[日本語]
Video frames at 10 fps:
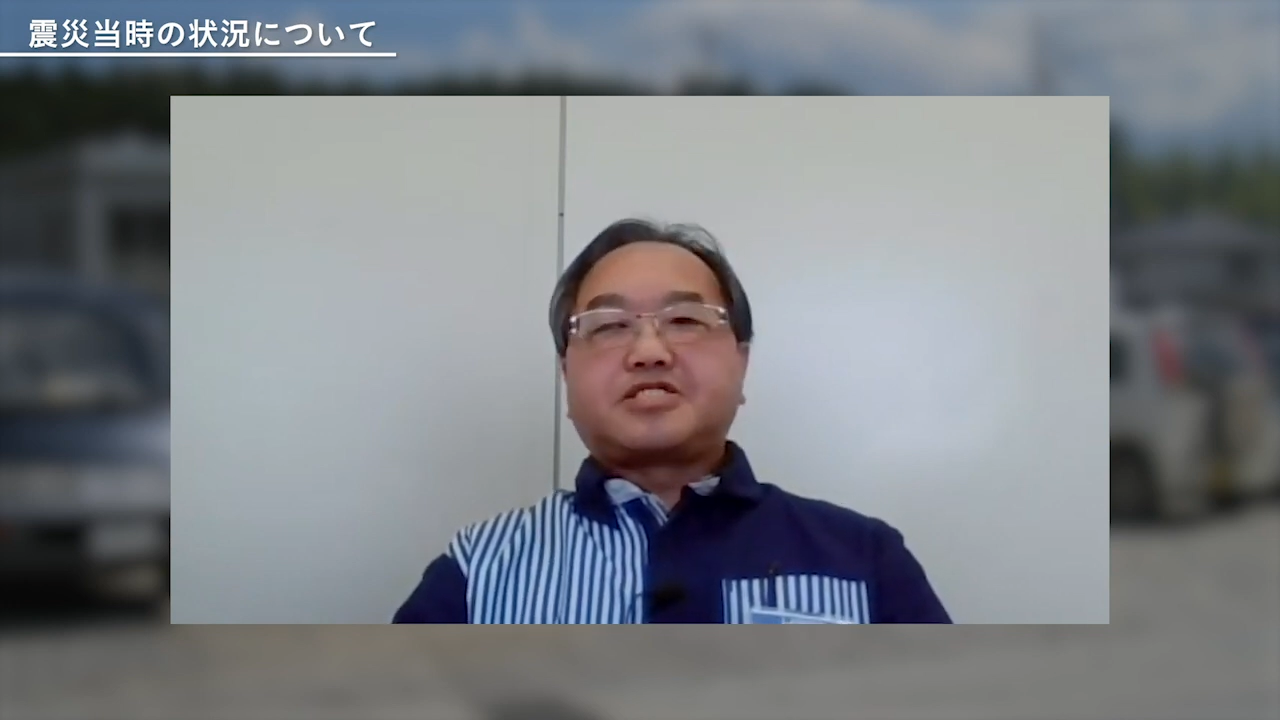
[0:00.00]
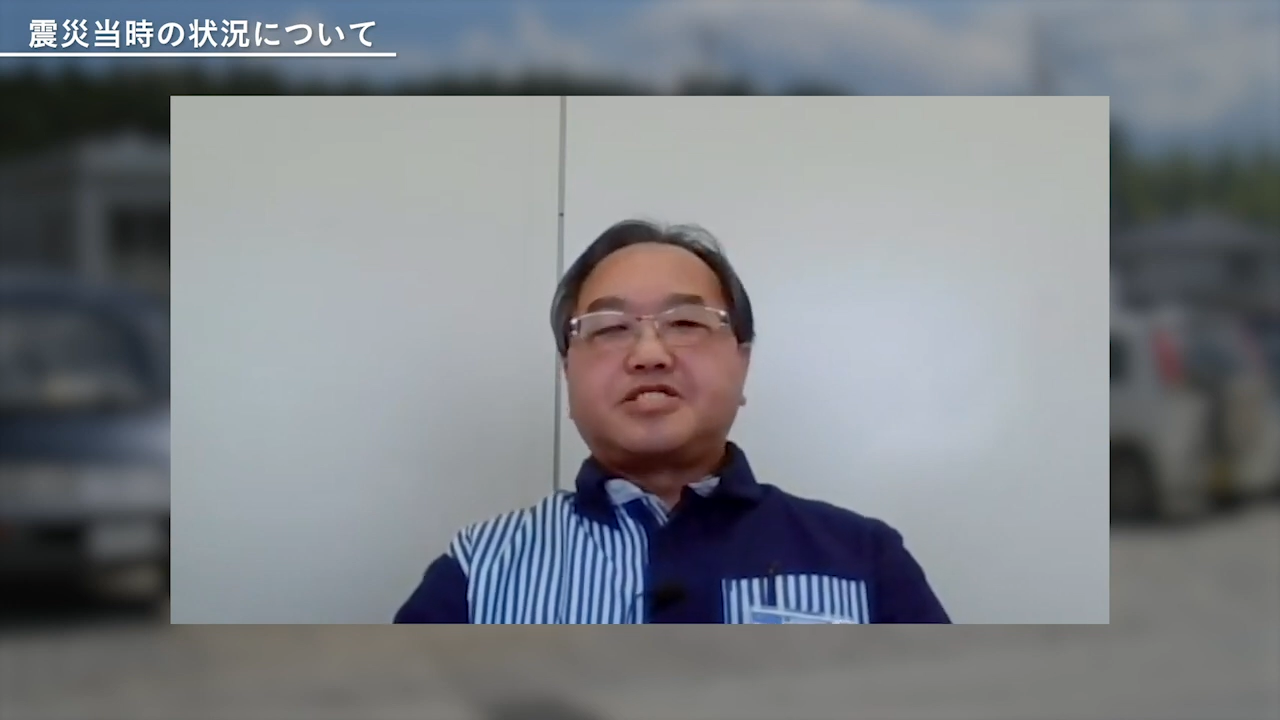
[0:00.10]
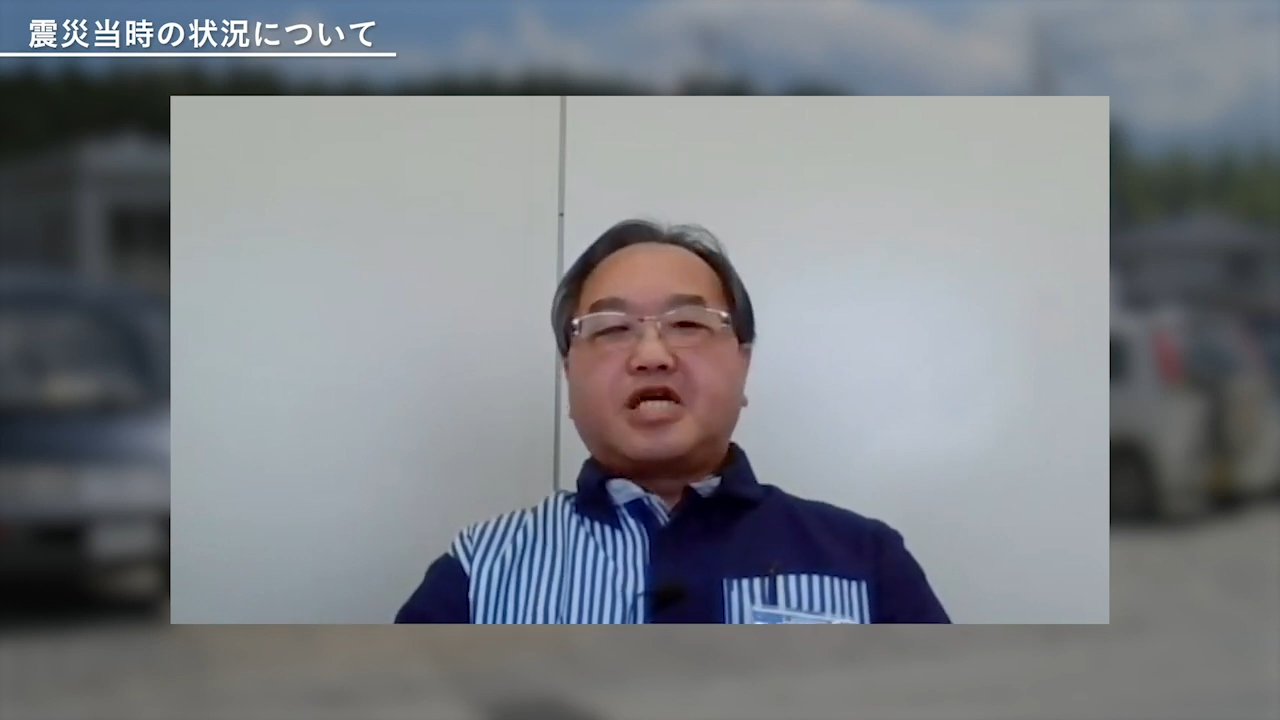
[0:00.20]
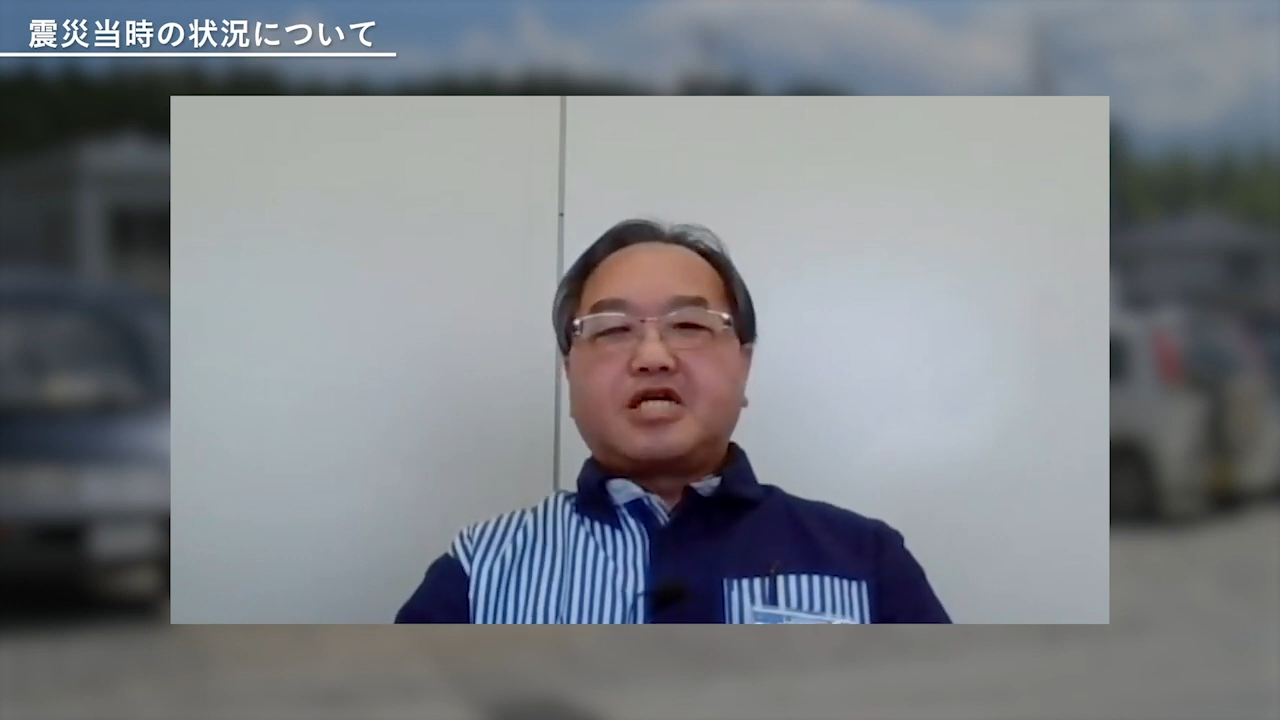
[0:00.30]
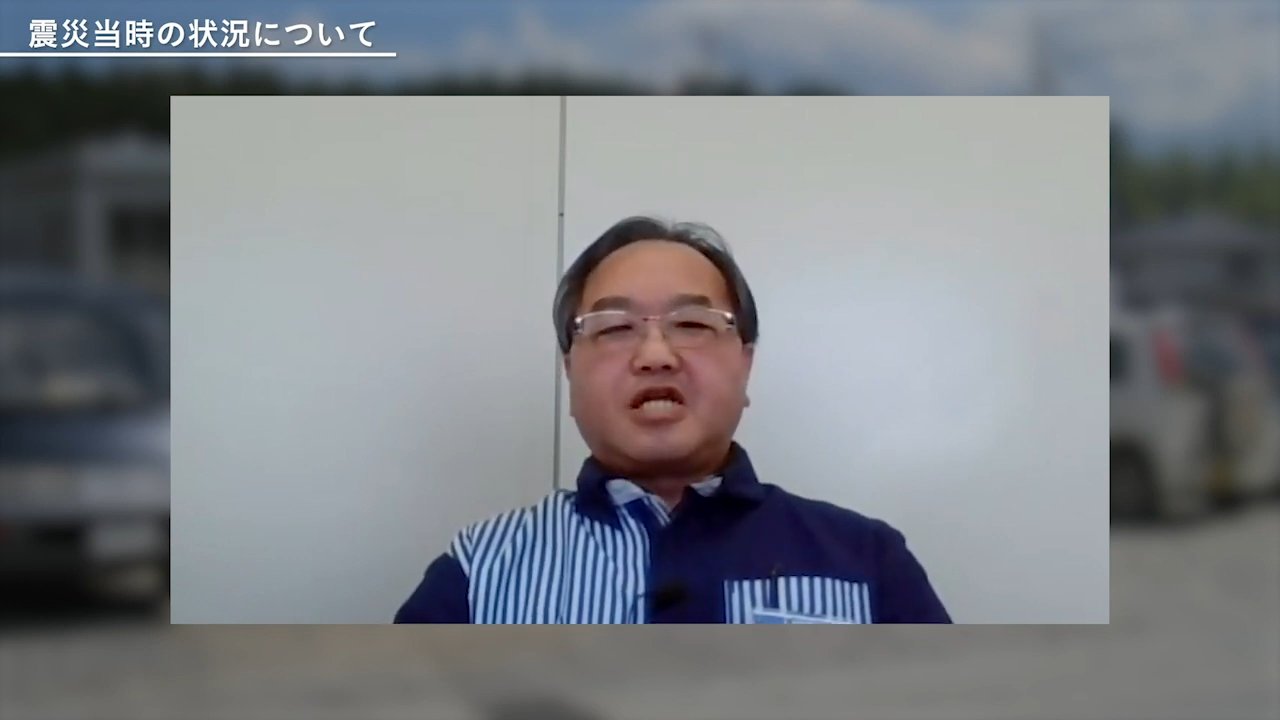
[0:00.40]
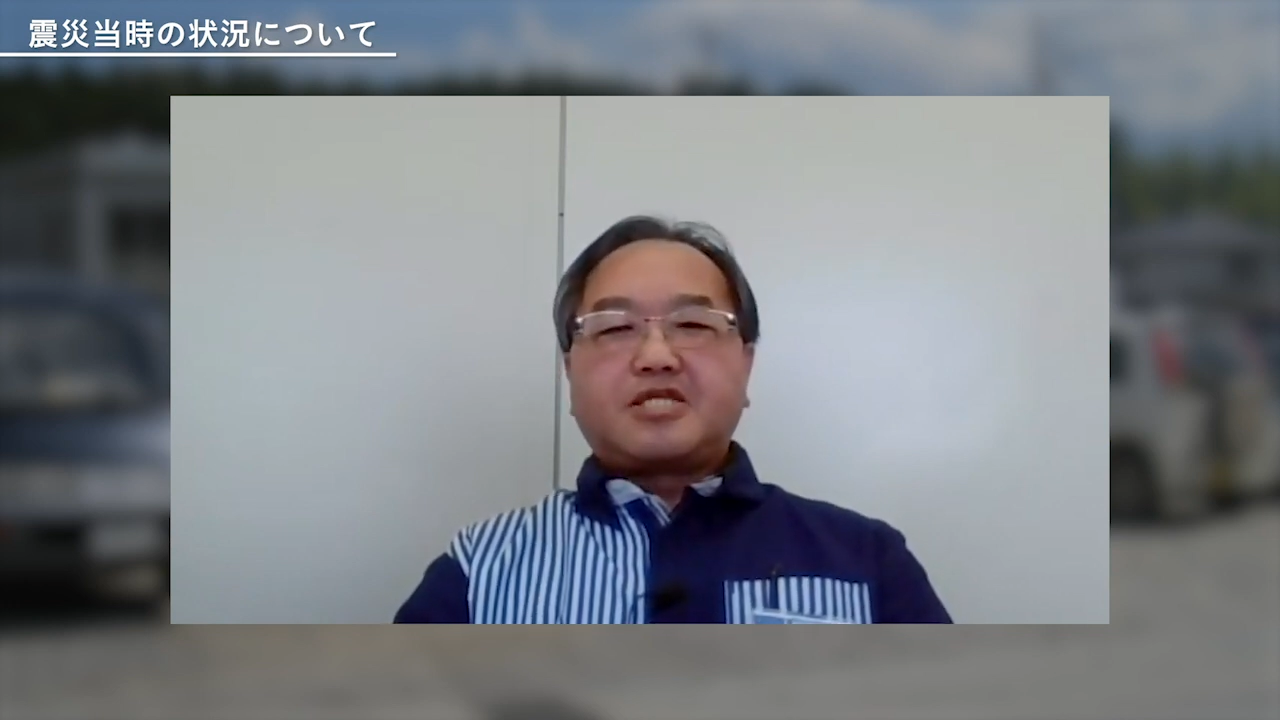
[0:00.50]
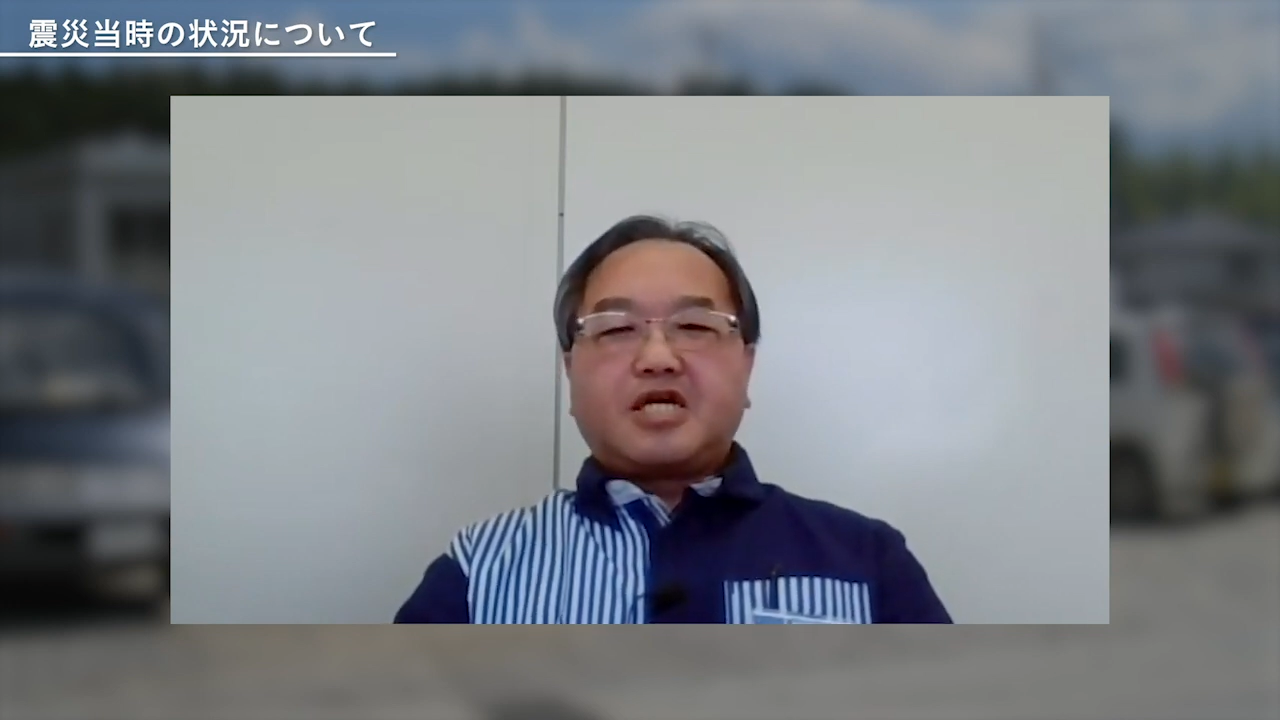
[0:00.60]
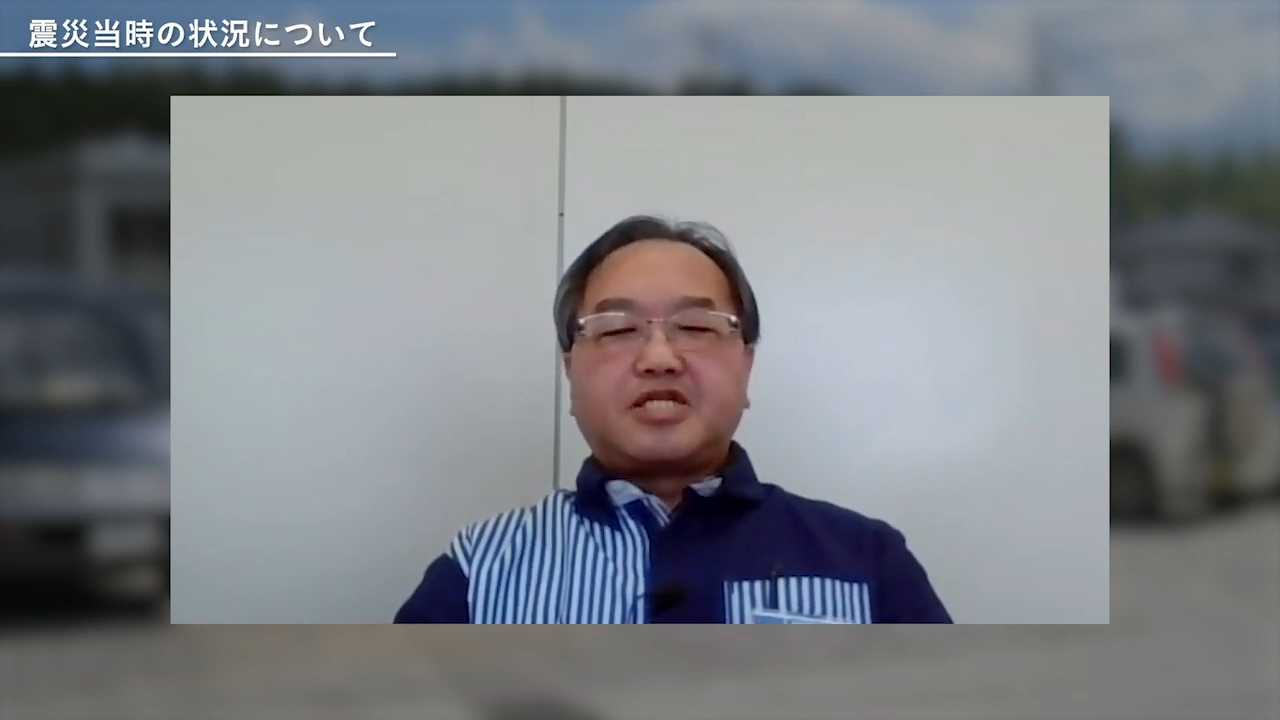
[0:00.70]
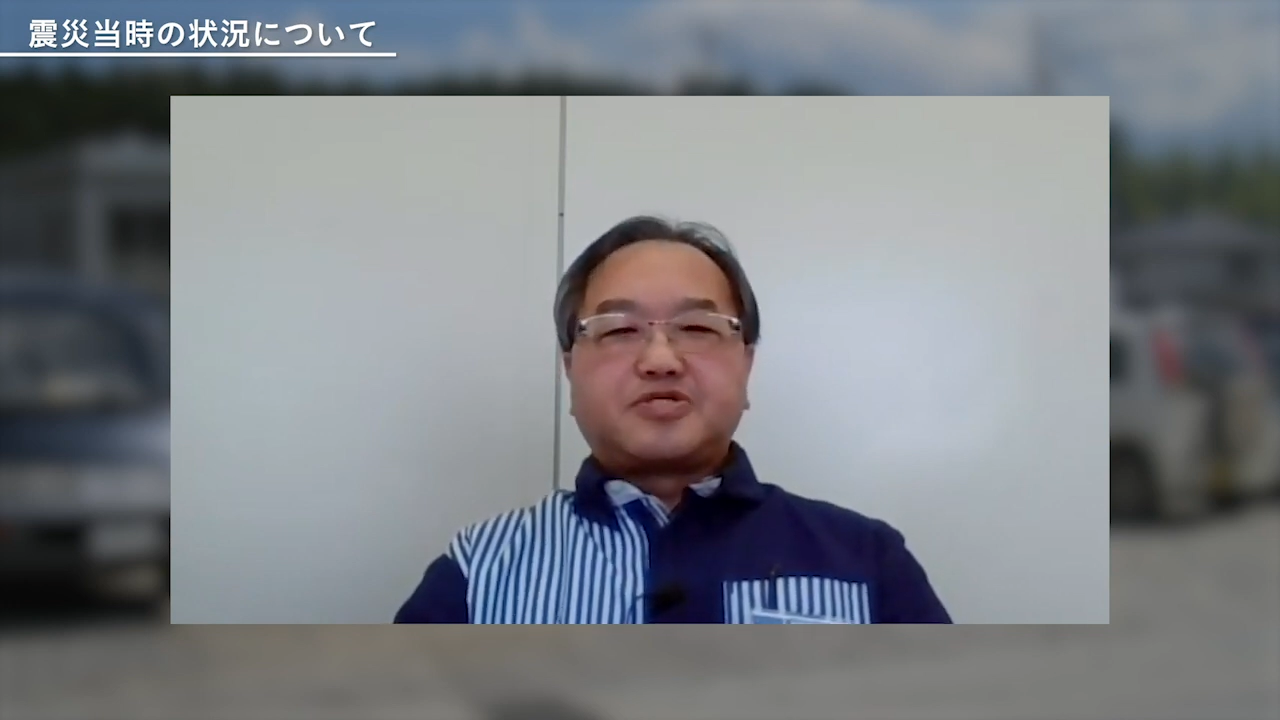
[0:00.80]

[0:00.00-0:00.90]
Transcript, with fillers: 繋がらない